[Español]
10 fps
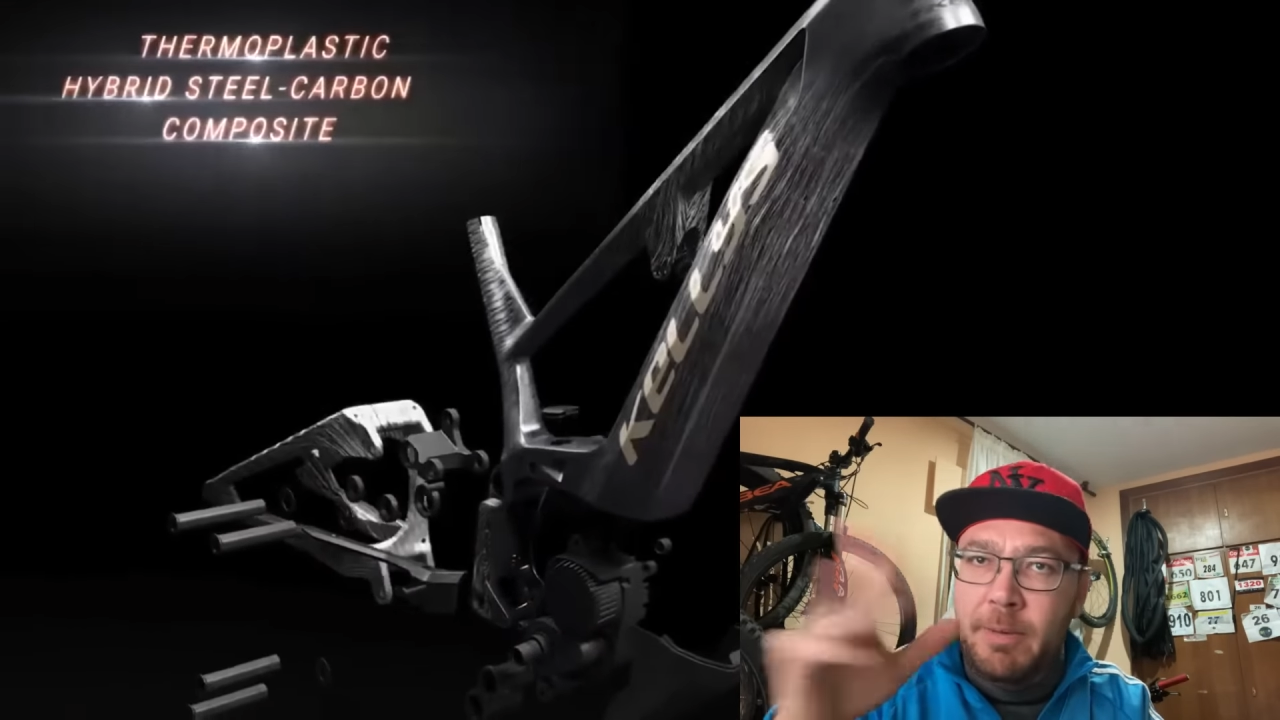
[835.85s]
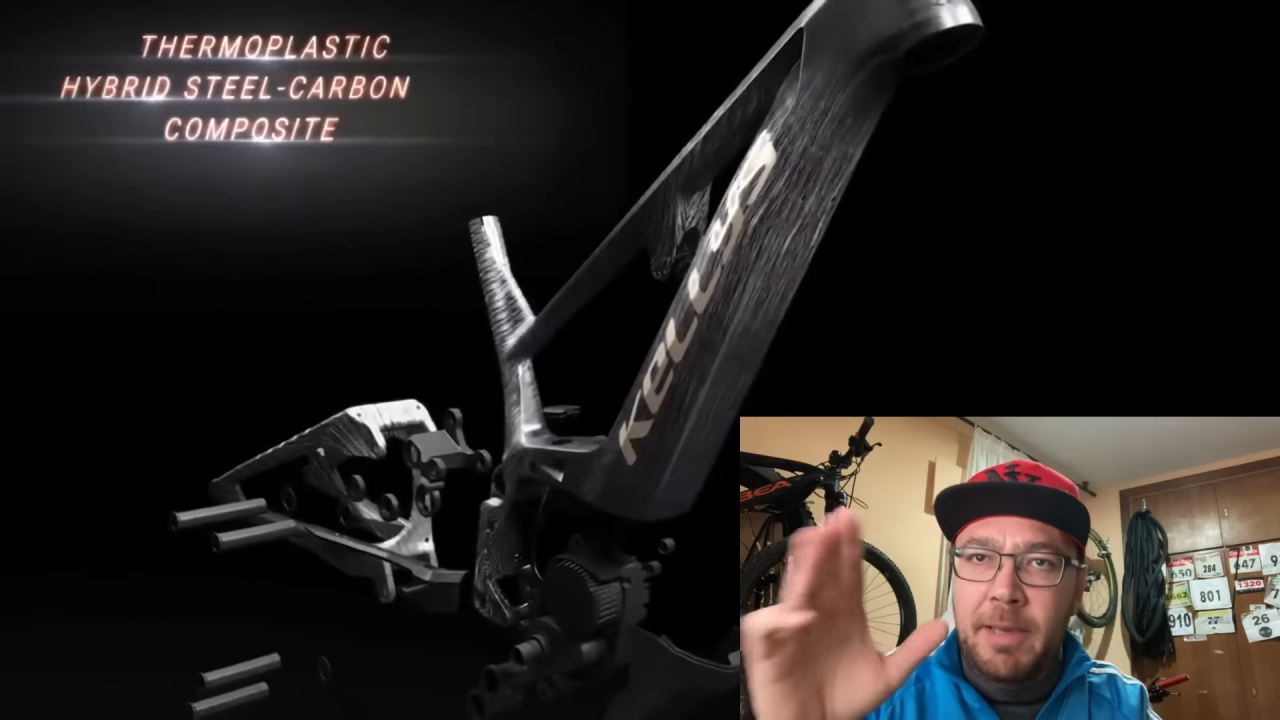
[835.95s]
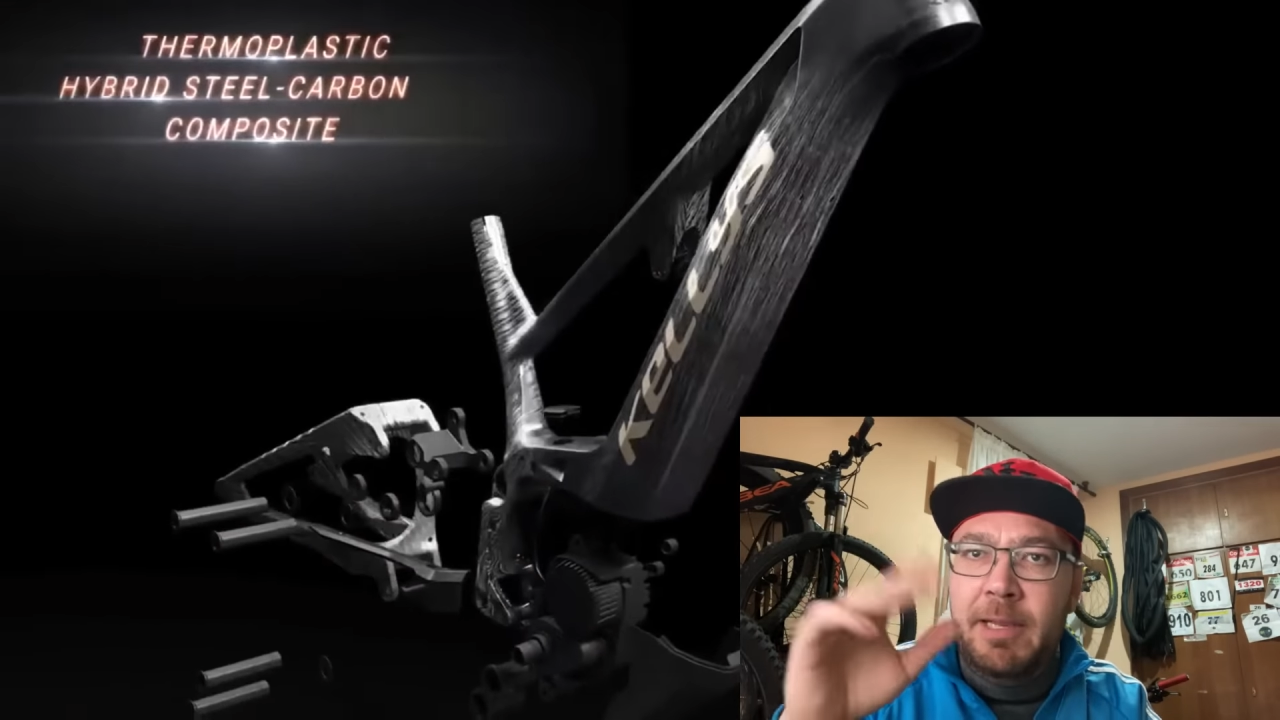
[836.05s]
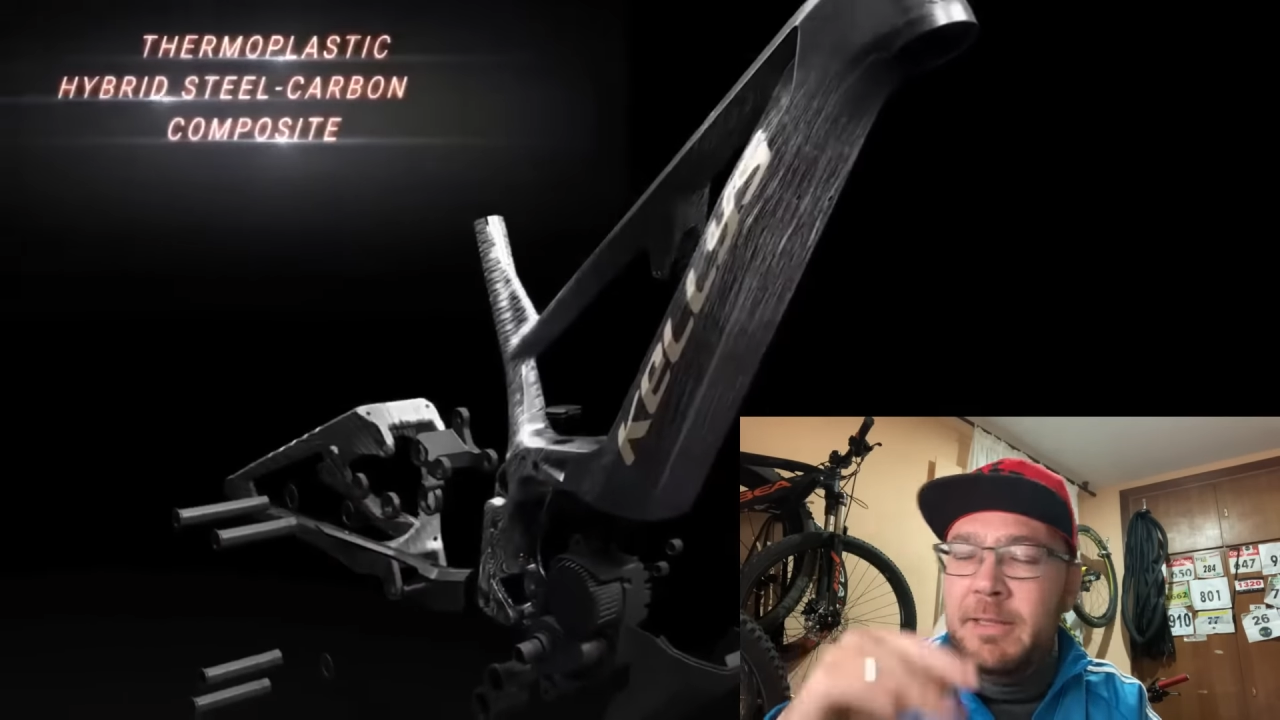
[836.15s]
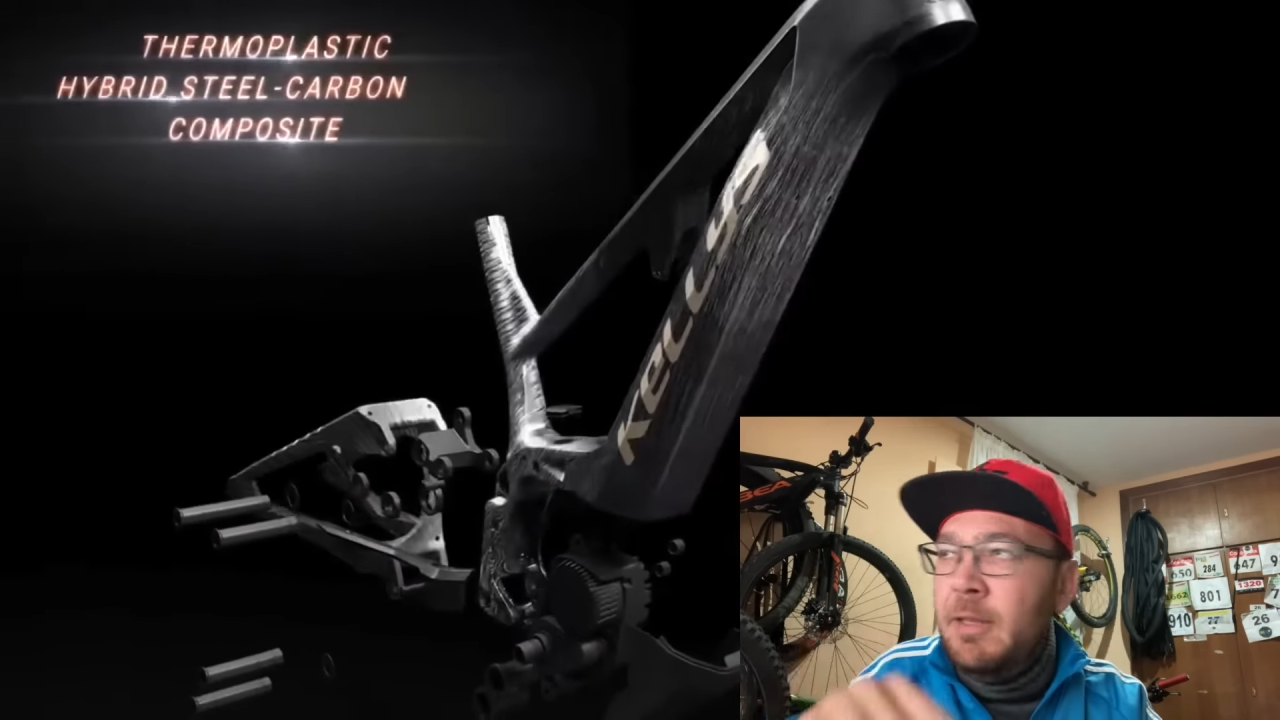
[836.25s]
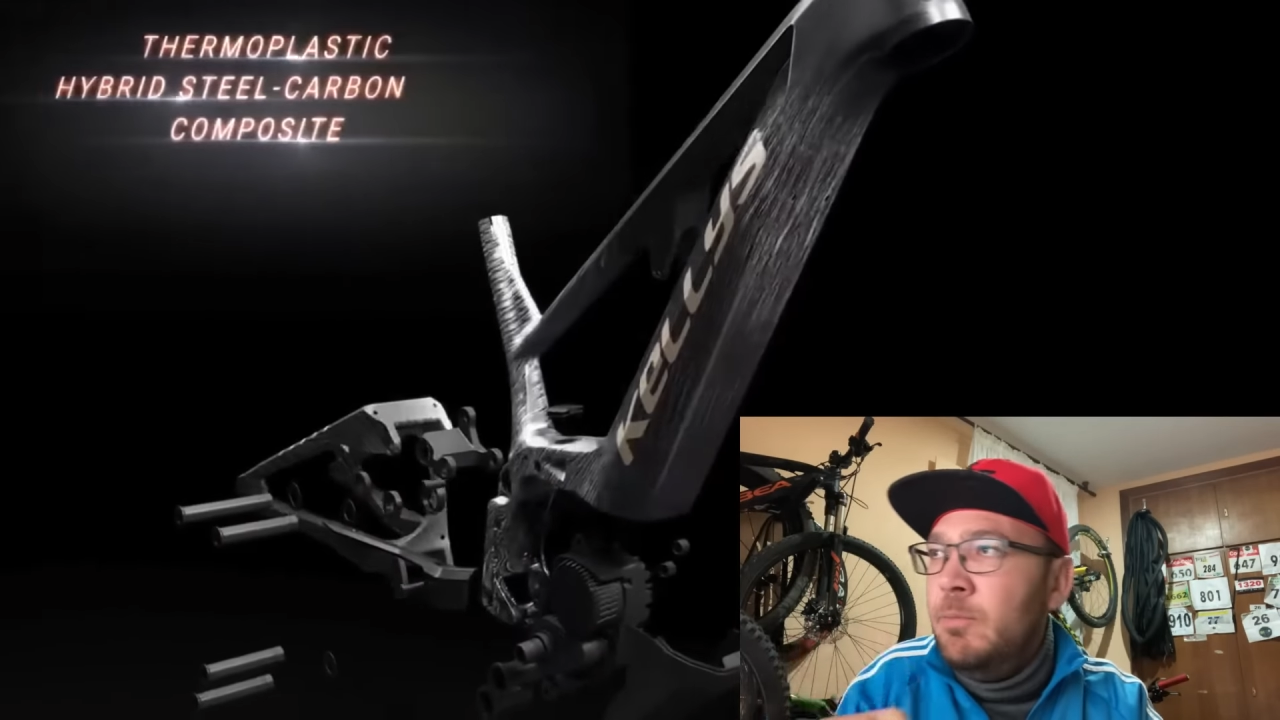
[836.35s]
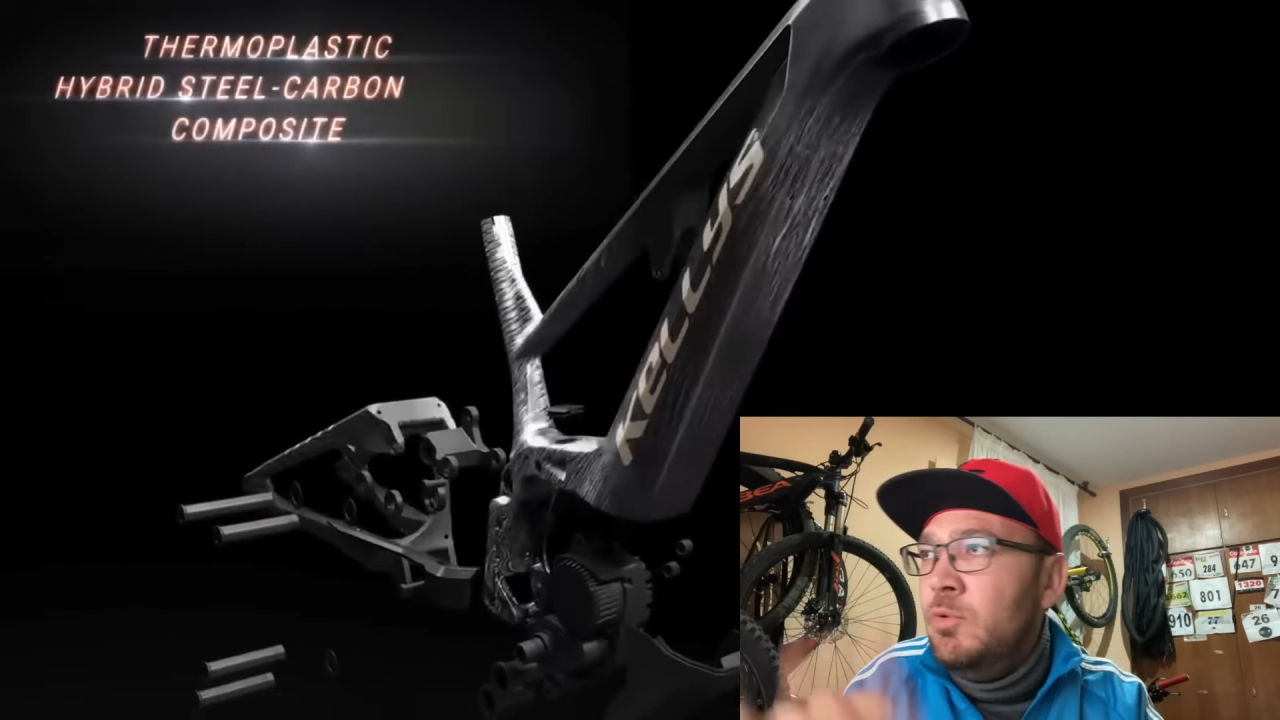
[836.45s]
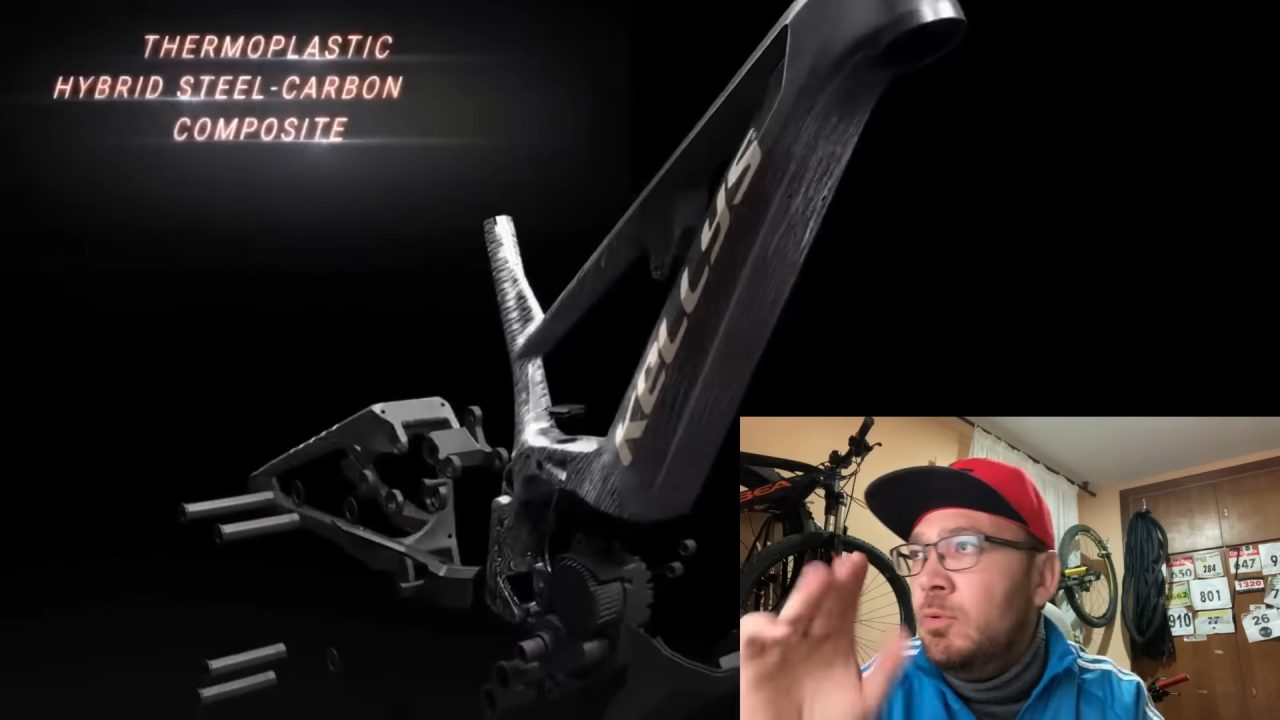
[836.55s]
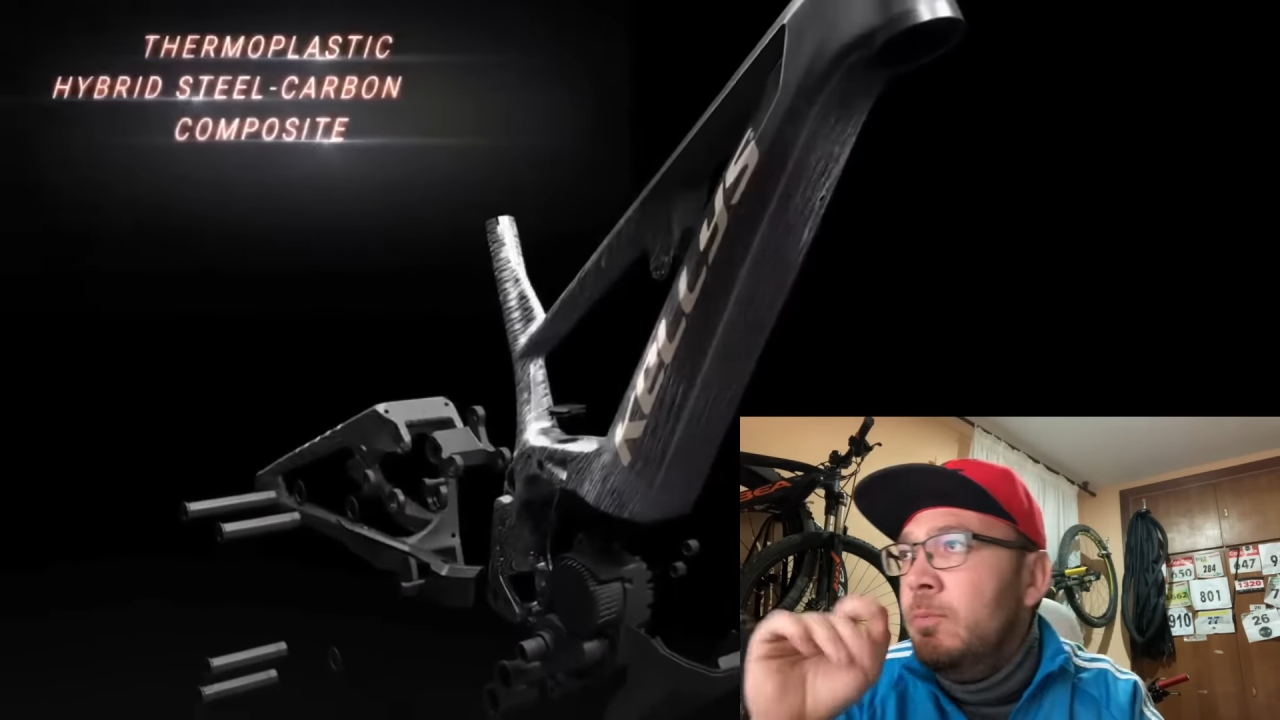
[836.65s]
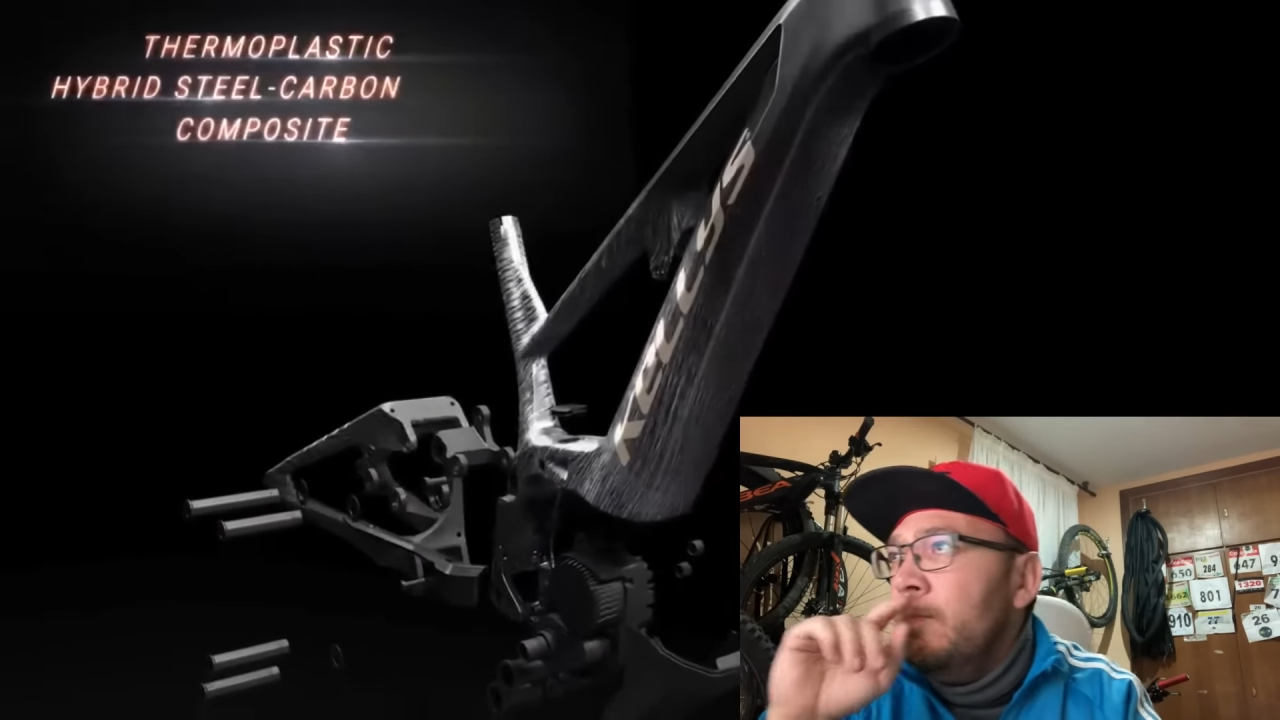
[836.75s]
vas a adelantar
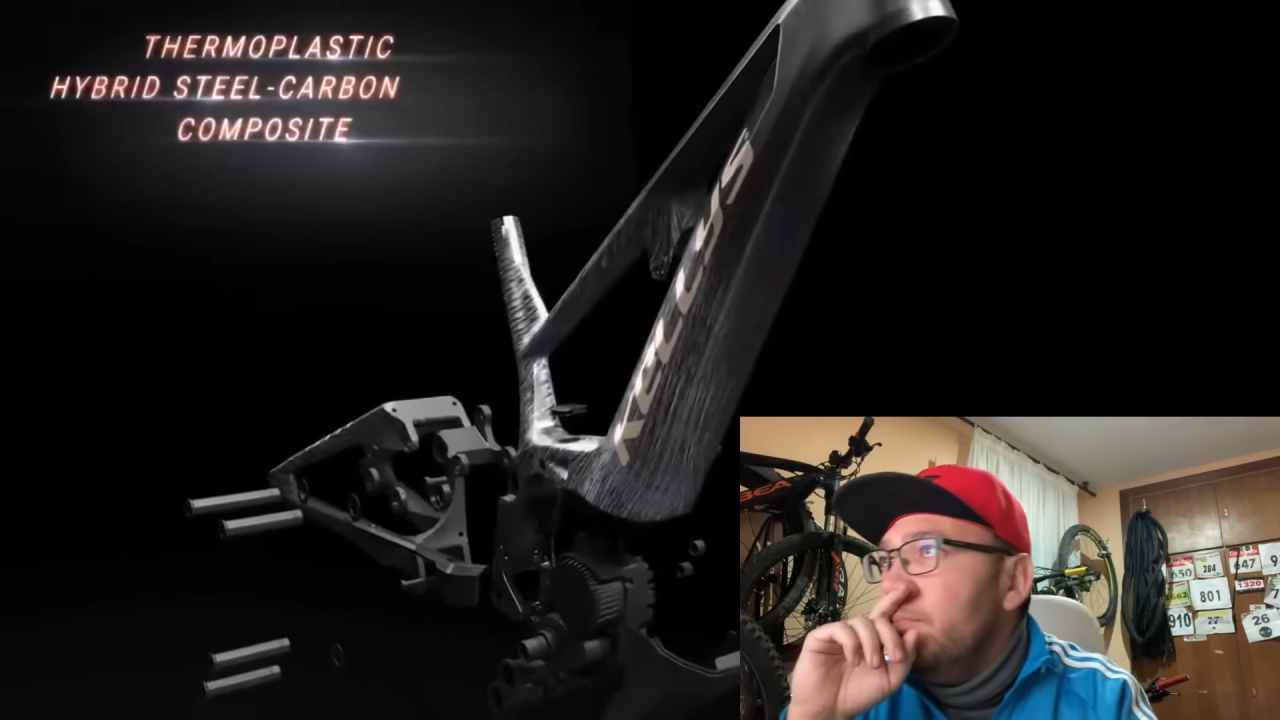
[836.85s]
mucho.